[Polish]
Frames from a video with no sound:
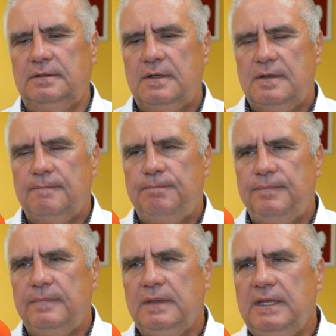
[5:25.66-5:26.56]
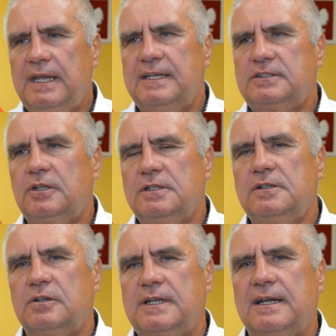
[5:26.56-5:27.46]
e, nie jest to
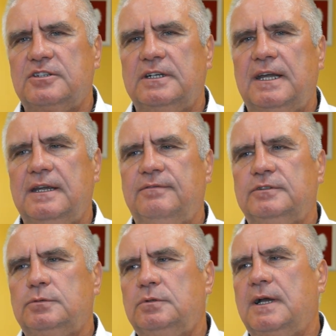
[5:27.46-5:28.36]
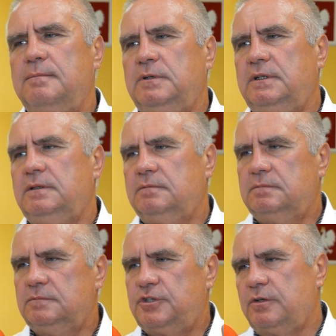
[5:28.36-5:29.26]
tylko tak, że ja je wysłucham i
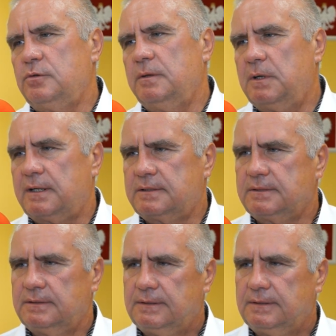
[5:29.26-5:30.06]
dziękuję bardzo.